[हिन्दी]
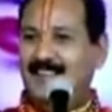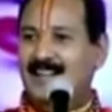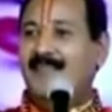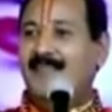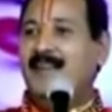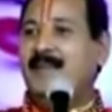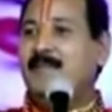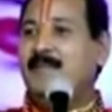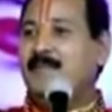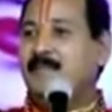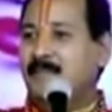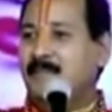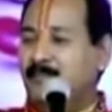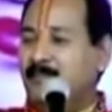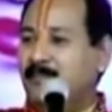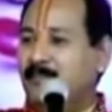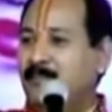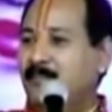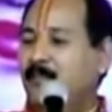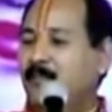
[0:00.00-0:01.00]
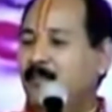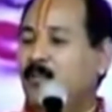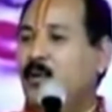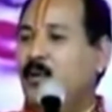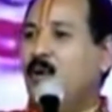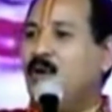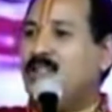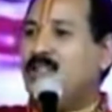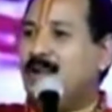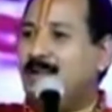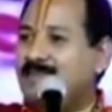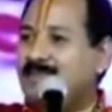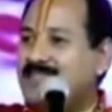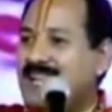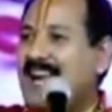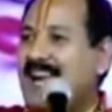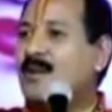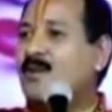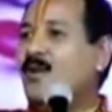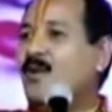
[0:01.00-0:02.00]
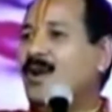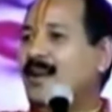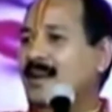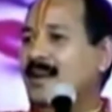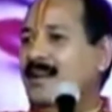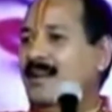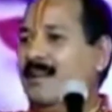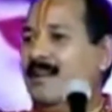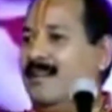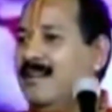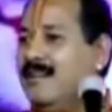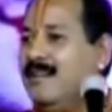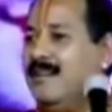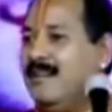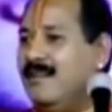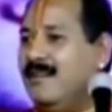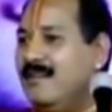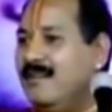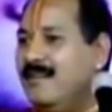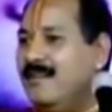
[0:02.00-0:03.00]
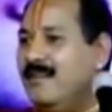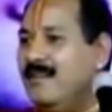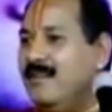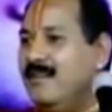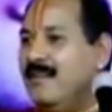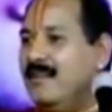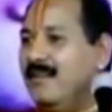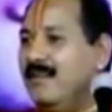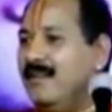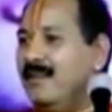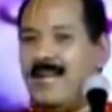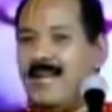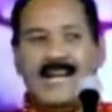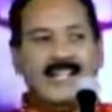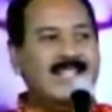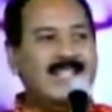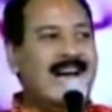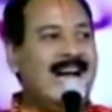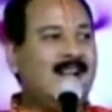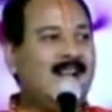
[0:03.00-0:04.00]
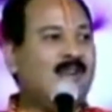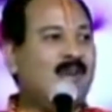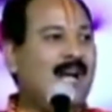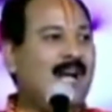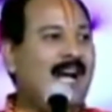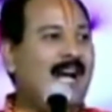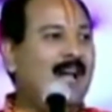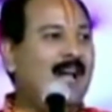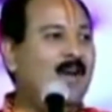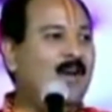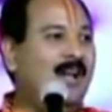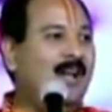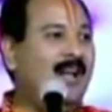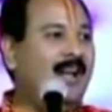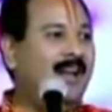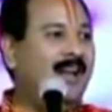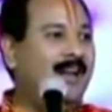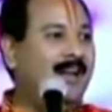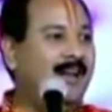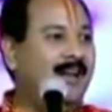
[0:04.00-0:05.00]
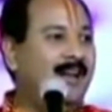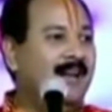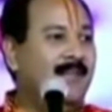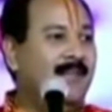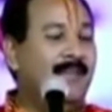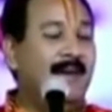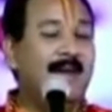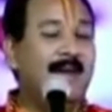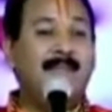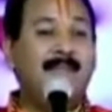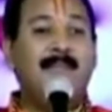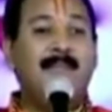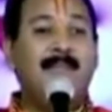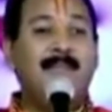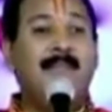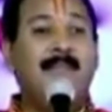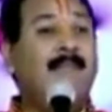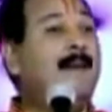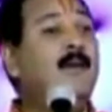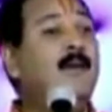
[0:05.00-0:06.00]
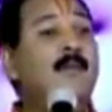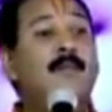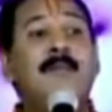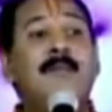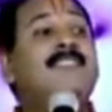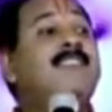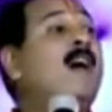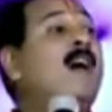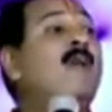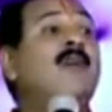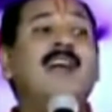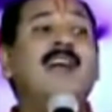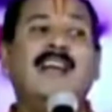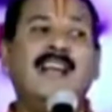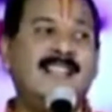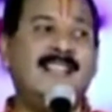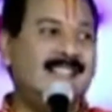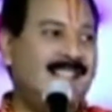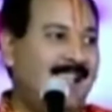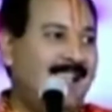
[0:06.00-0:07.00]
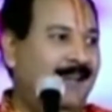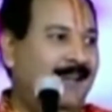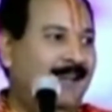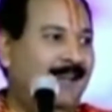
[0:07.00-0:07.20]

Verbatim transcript: अब इन मूर्खों को समझाए कौन कि आचार तो खा लोगे बापड़ो पचाओगे कैसे